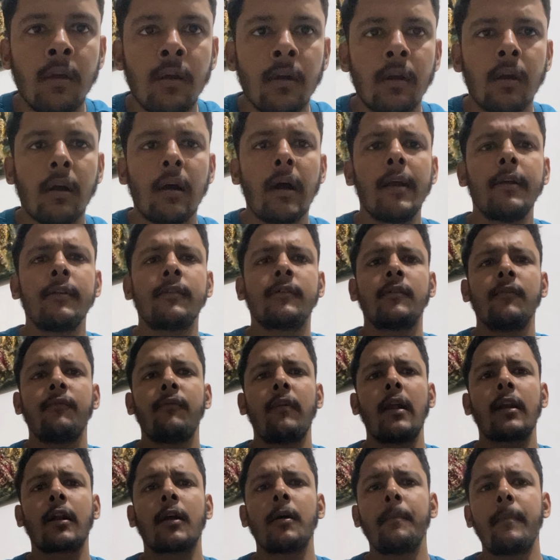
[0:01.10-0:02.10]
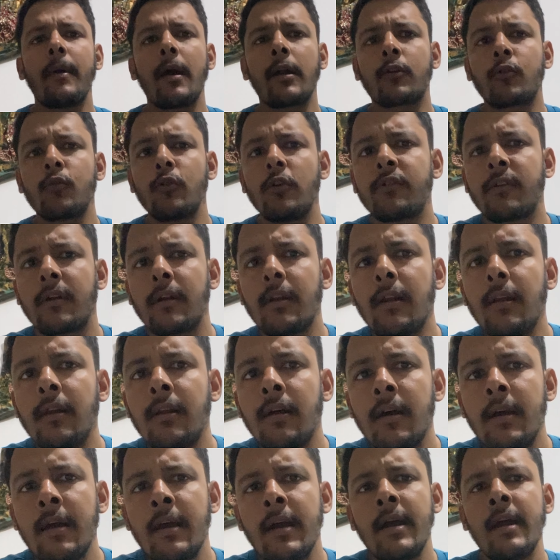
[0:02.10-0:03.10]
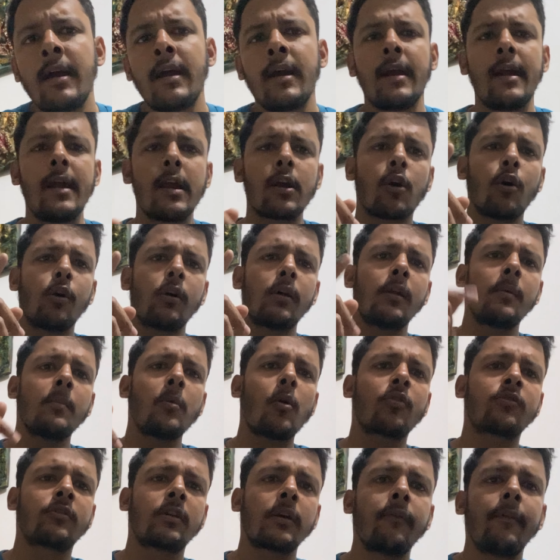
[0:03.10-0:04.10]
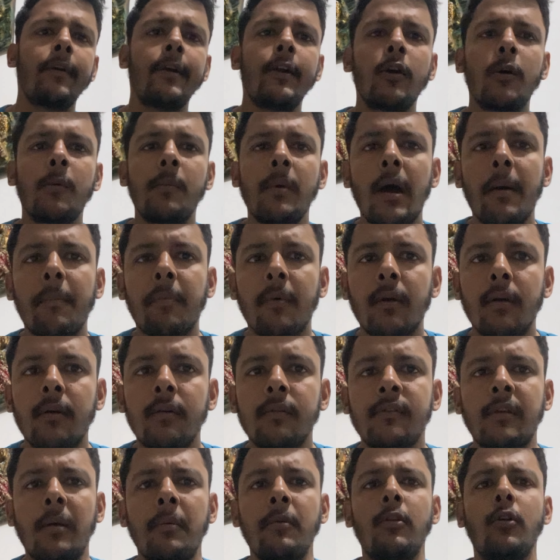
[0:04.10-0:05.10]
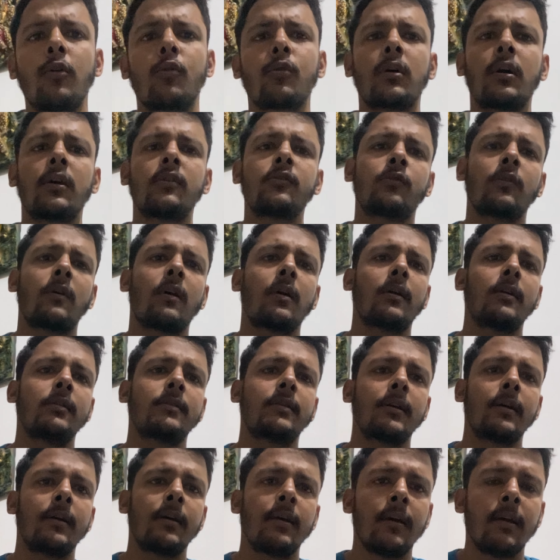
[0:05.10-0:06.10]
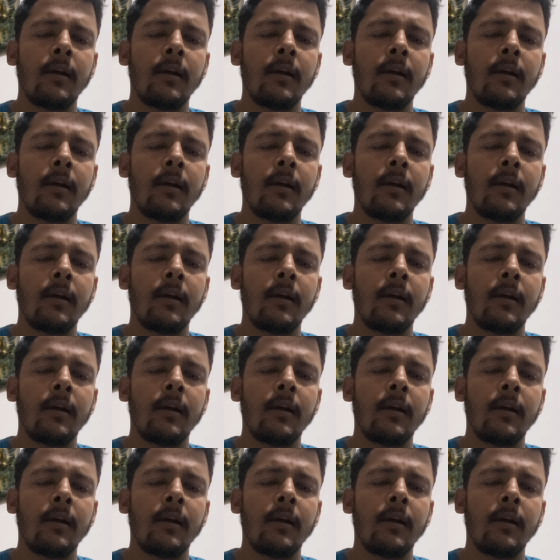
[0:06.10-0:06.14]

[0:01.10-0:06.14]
गाइस वेलकम बैक टू अर चैनल एक और अनबॉक्सिंग वीडियो में आप सभी लोगों का स्वागत है